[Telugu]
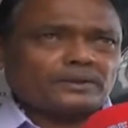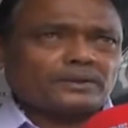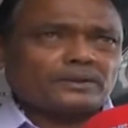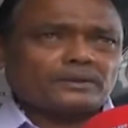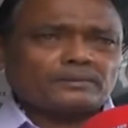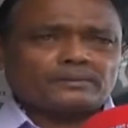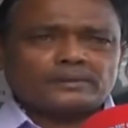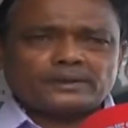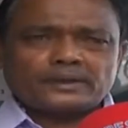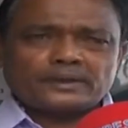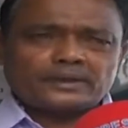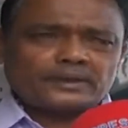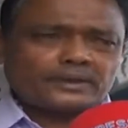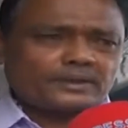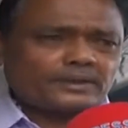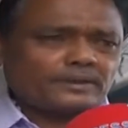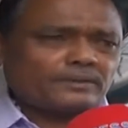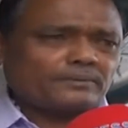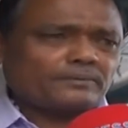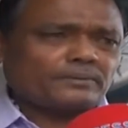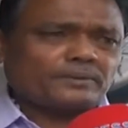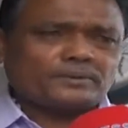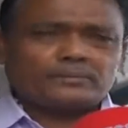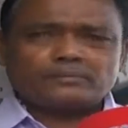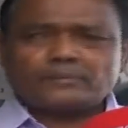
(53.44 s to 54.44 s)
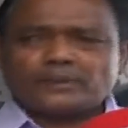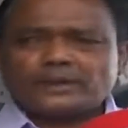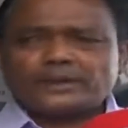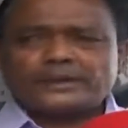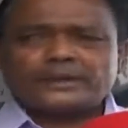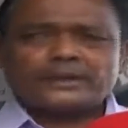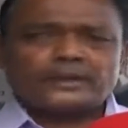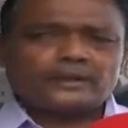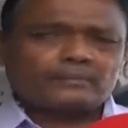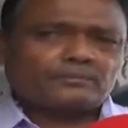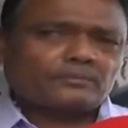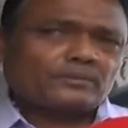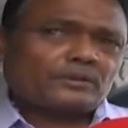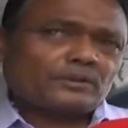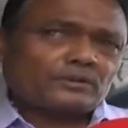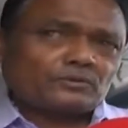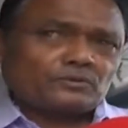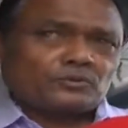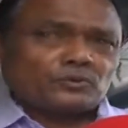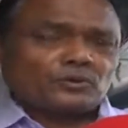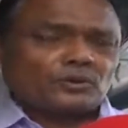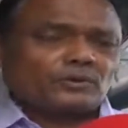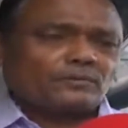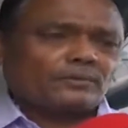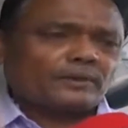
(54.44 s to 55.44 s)
కింద పడితేనే మేము బండి ఆమె
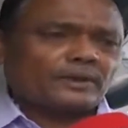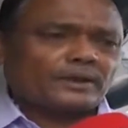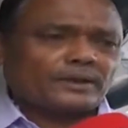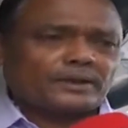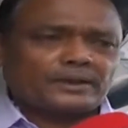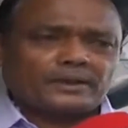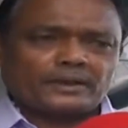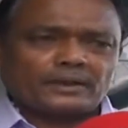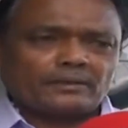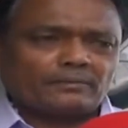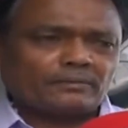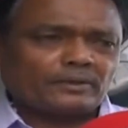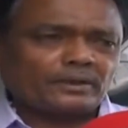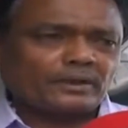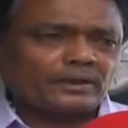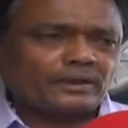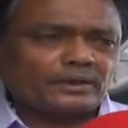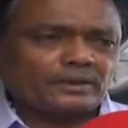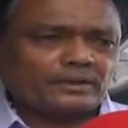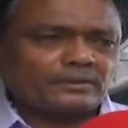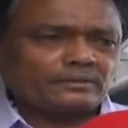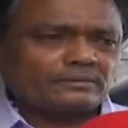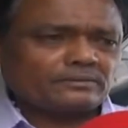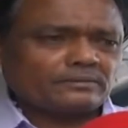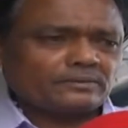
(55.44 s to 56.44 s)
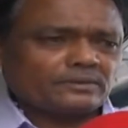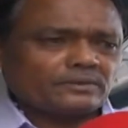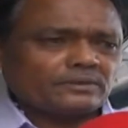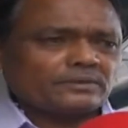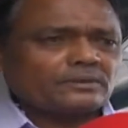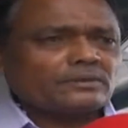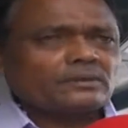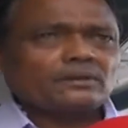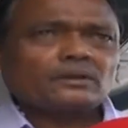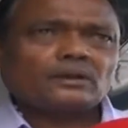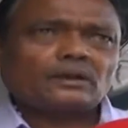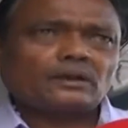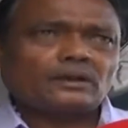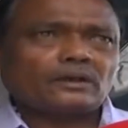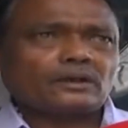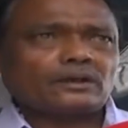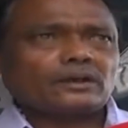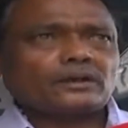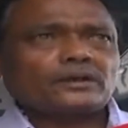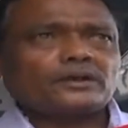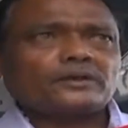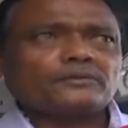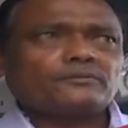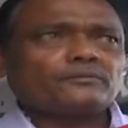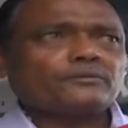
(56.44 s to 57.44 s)
దూరం ఆగిందా బండి
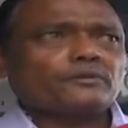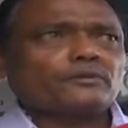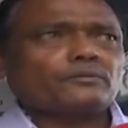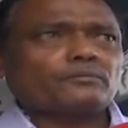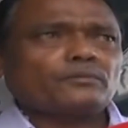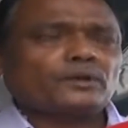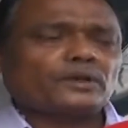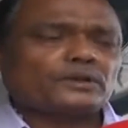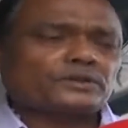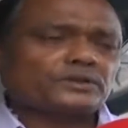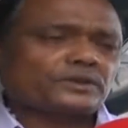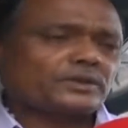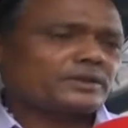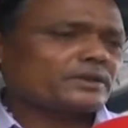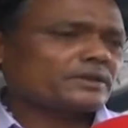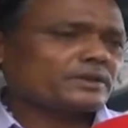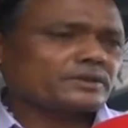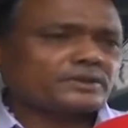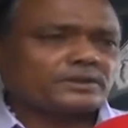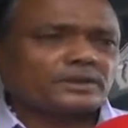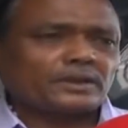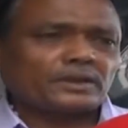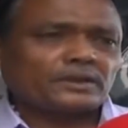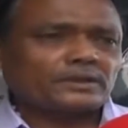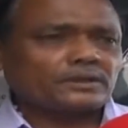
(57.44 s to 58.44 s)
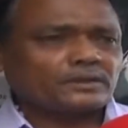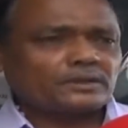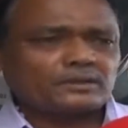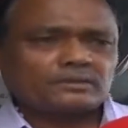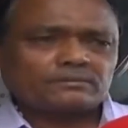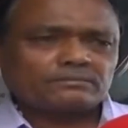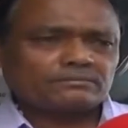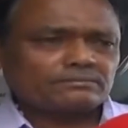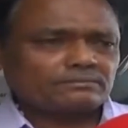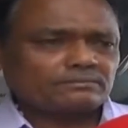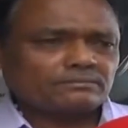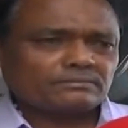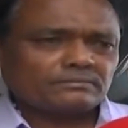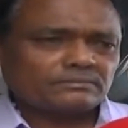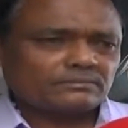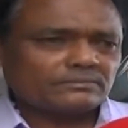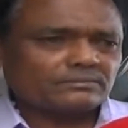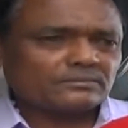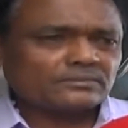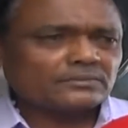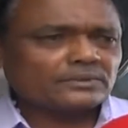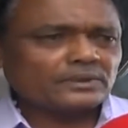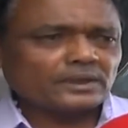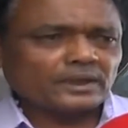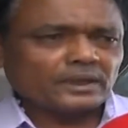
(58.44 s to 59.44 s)
ఆల్రెడీ ఇన్ఫామ్ మాస్టర్ చేసిన
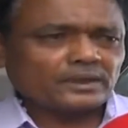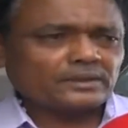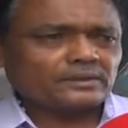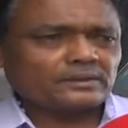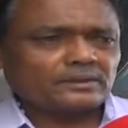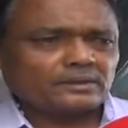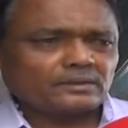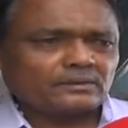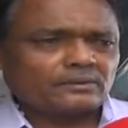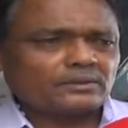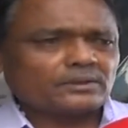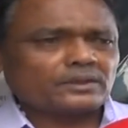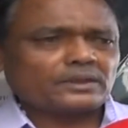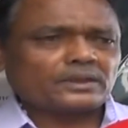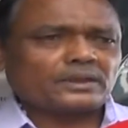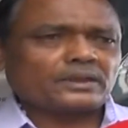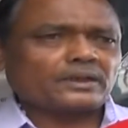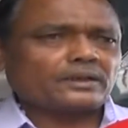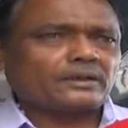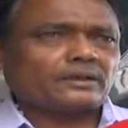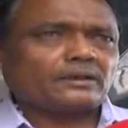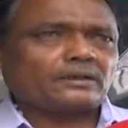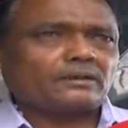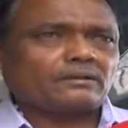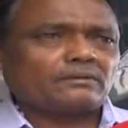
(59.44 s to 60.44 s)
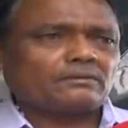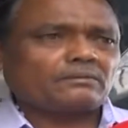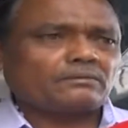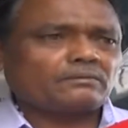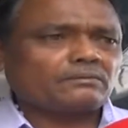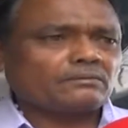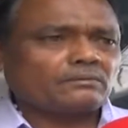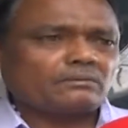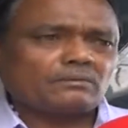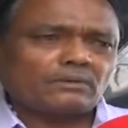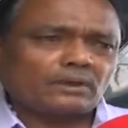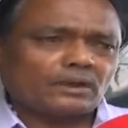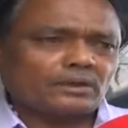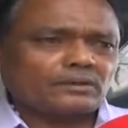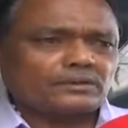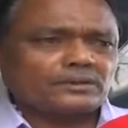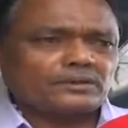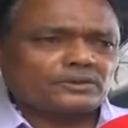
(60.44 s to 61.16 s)
దాని తర్వాత ఇక వాళ్ళు